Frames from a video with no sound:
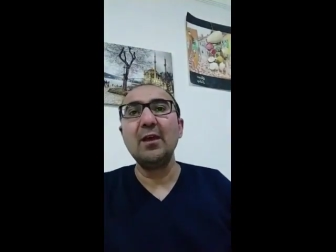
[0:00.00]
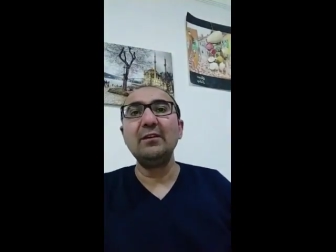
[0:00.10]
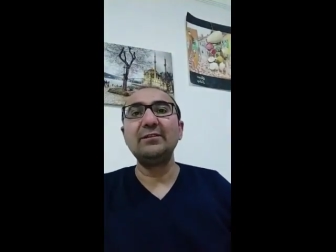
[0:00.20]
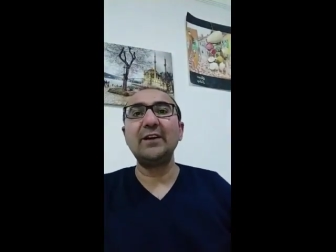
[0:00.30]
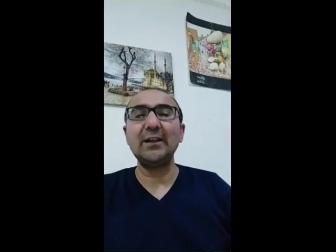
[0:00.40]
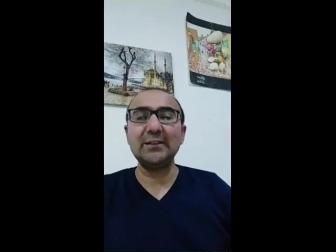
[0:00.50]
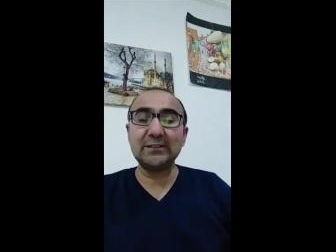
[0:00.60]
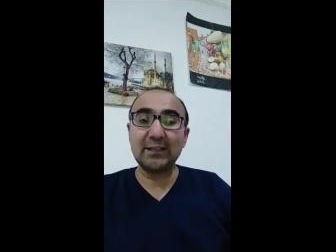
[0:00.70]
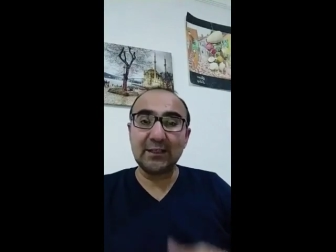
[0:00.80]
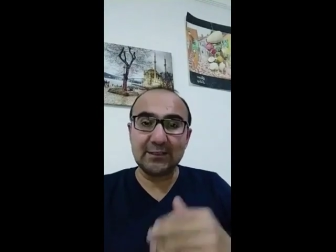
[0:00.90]

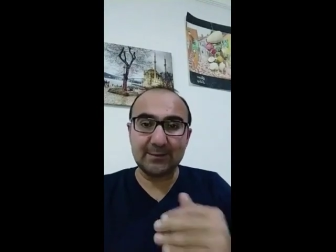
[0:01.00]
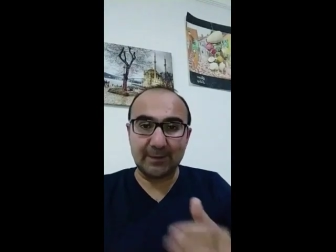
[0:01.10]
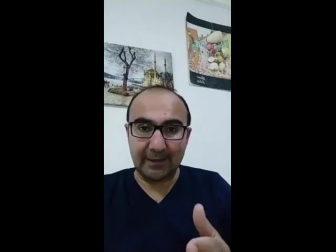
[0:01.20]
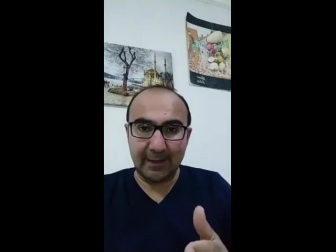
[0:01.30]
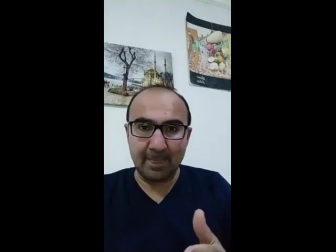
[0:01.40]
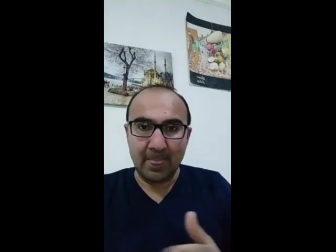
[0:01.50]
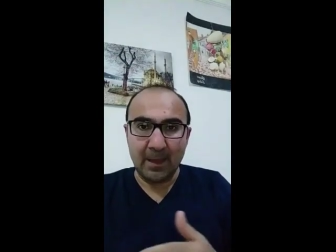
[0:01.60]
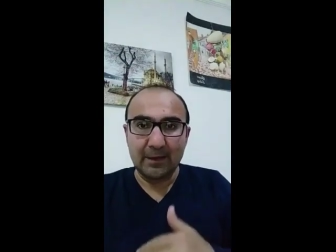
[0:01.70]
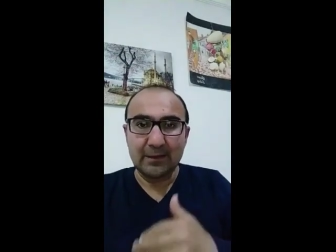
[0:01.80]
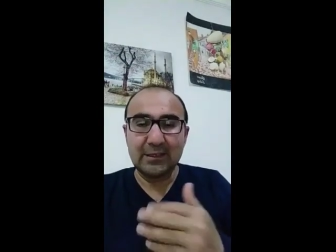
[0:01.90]
Fatih'ten itibaren
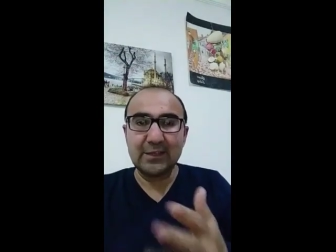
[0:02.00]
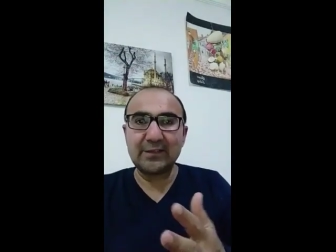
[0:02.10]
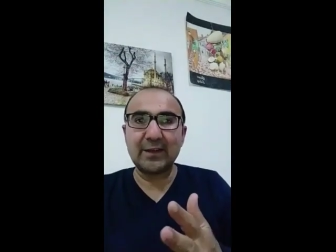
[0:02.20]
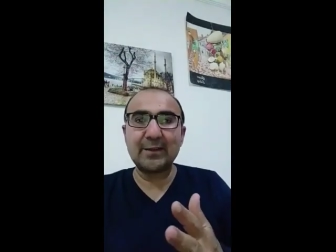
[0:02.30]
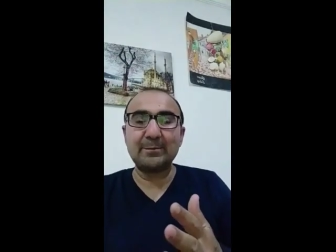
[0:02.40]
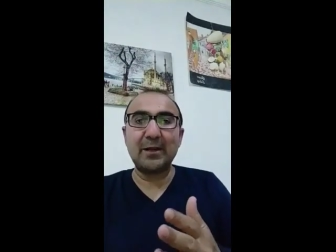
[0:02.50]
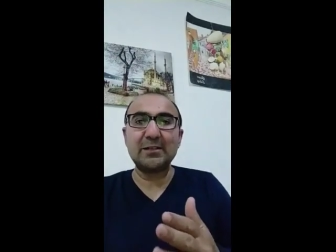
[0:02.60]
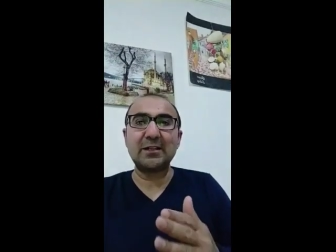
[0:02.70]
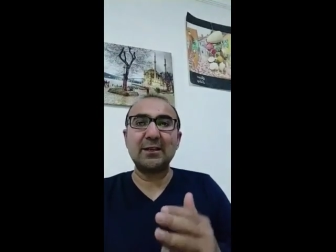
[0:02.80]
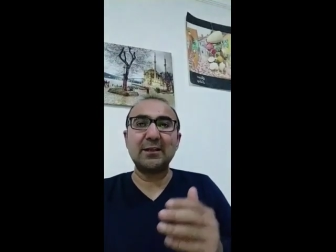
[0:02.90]
divanın
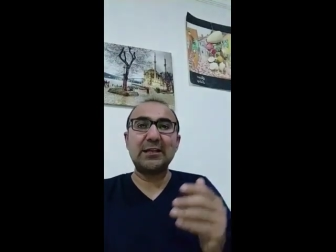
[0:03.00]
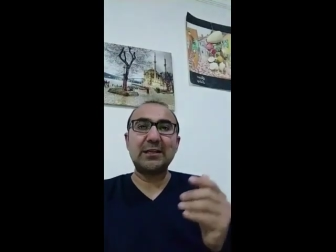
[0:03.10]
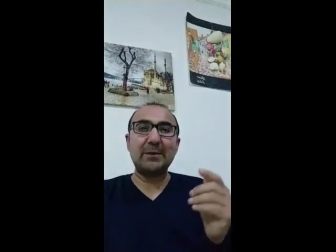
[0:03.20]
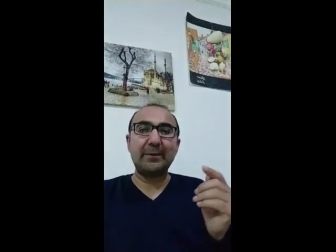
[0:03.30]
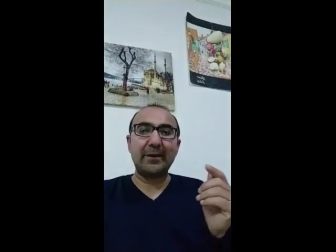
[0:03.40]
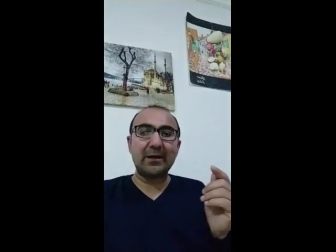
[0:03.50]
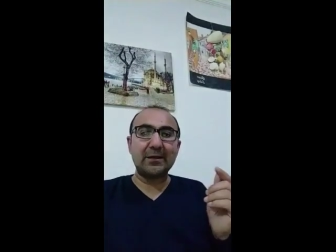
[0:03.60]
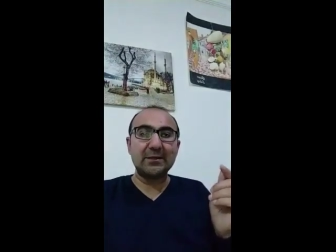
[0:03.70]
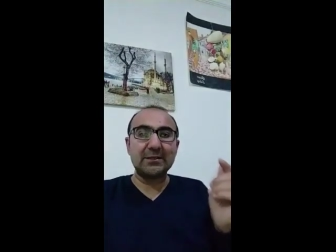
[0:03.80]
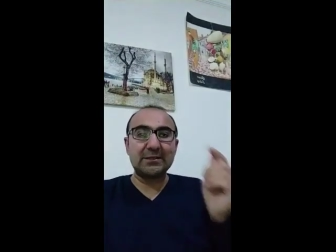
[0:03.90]
başkanlığı kime
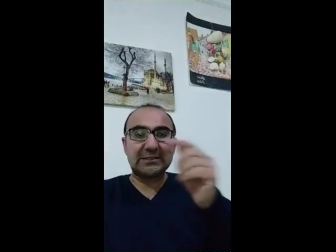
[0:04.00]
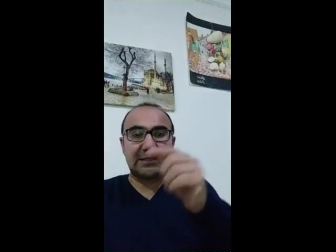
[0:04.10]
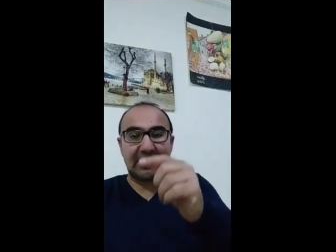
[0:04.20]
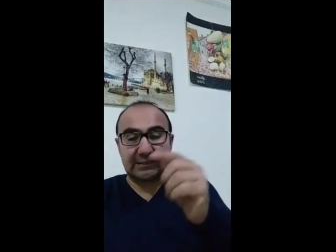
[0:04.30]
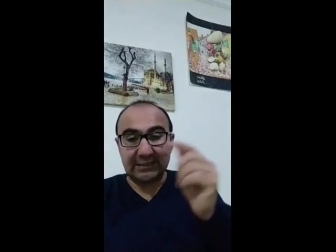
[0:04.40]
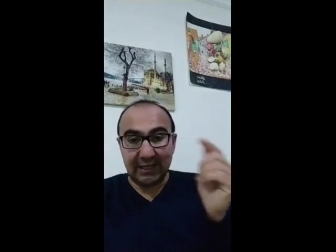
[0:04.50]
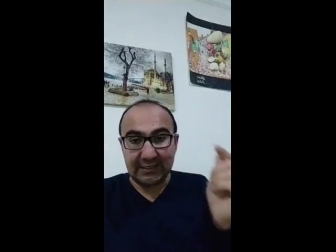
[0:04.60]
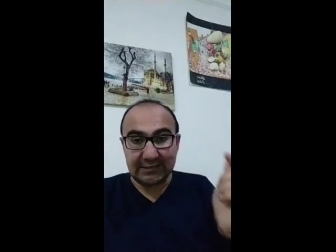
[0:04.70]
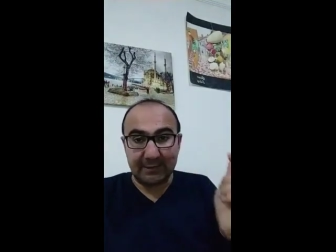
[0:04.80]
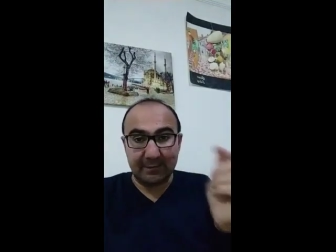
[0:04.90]
bırakıldı?
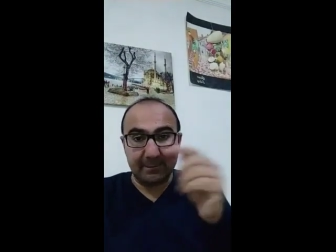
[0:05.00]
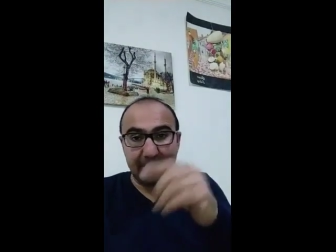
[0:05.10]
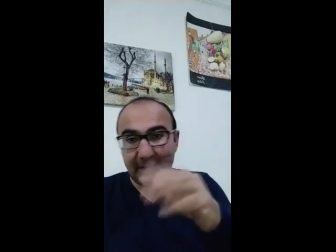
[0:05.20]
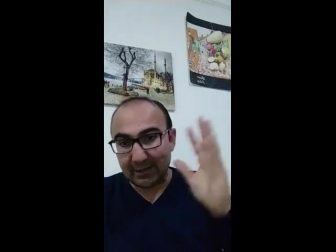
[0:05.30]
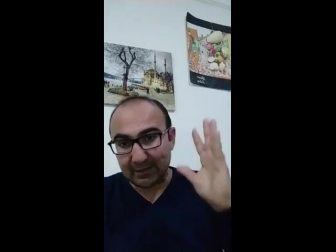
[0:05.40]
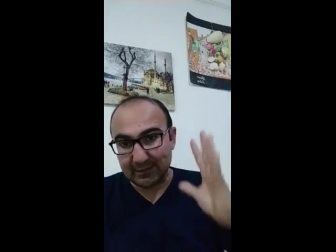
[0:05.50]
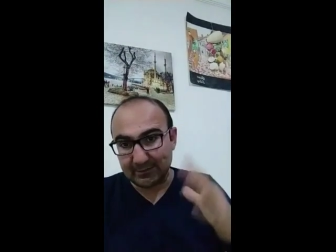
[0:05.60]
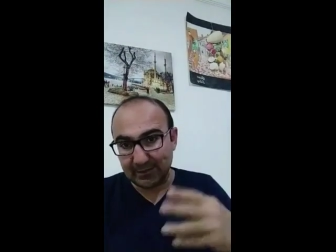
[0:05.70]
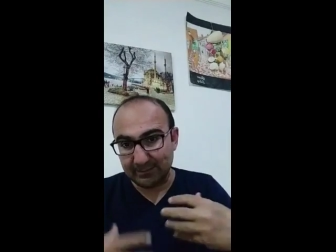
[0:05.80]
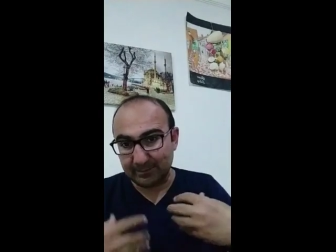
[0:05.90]
Sadrazama bırakıldı.
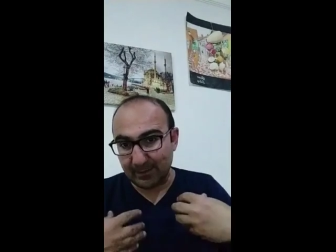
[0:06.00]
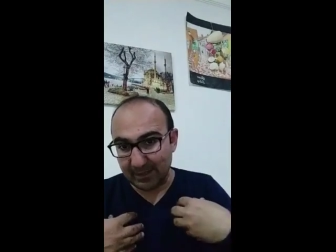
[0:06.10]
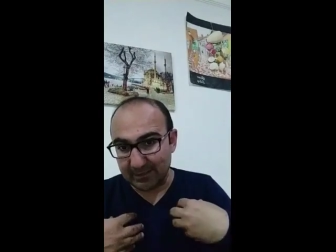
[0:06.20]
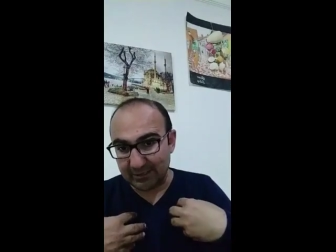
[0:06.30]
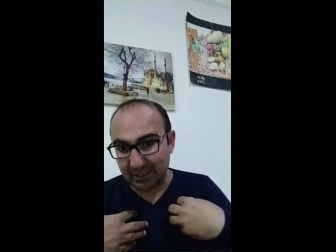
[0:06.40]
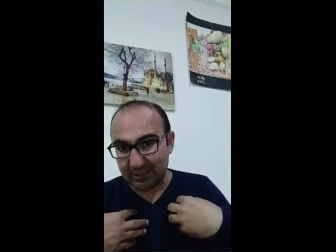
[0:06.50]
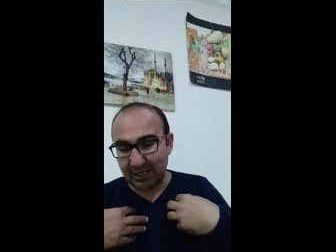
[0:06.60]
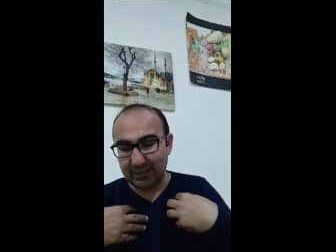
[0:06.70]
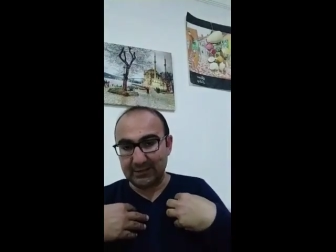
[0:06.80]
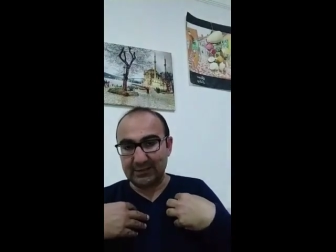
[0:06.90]
Bakın padişah
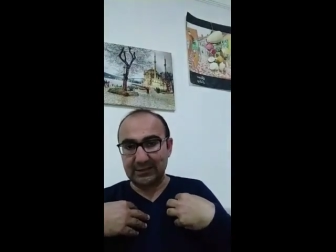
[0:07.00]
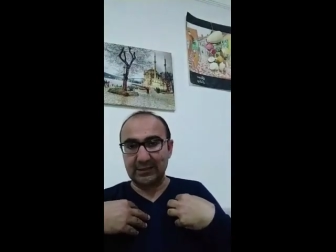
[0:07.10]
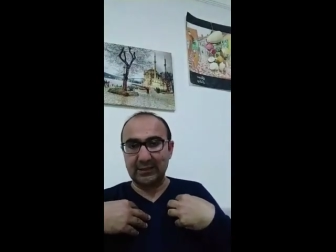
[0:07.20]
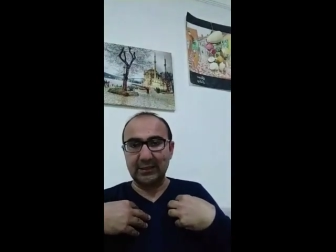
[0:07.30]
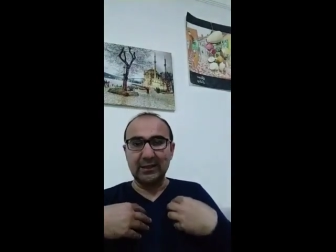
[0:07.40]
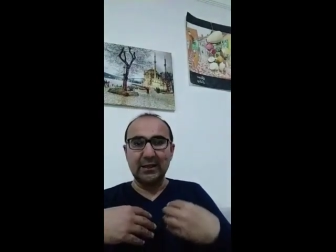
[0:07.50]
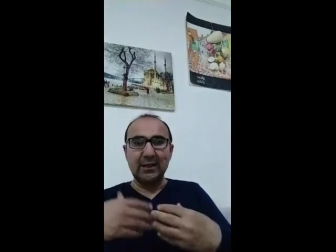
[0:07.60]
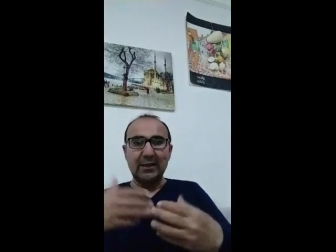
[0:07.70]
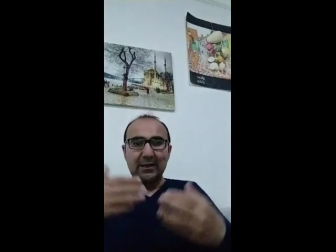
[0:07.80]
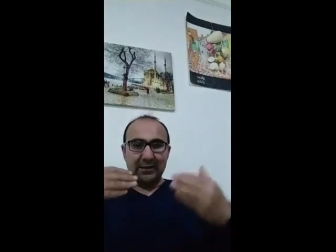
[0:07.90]
kendisi
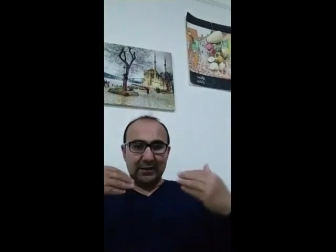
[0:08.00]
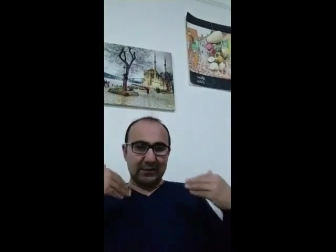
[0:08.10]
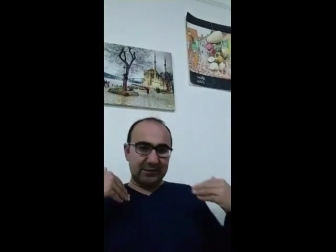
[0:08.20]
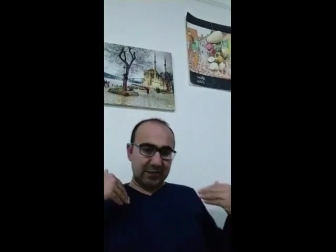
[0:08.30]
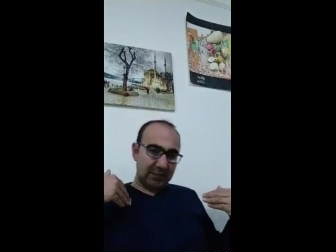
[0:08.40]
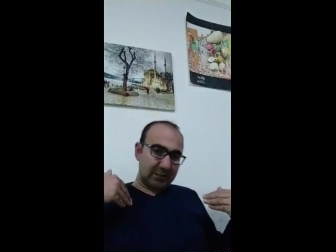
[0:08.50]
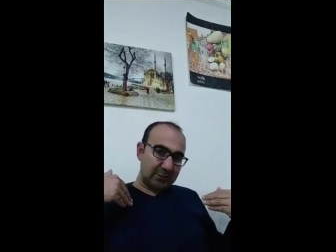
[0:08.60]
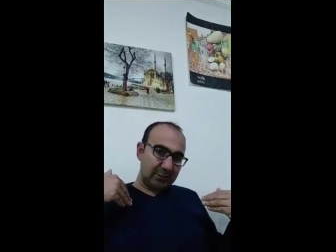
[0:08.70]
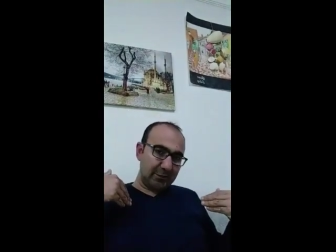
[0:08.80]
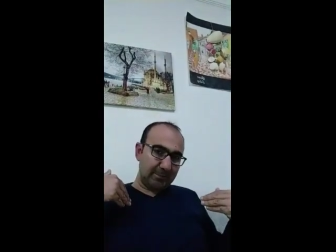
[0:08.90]
e, çekiliyor.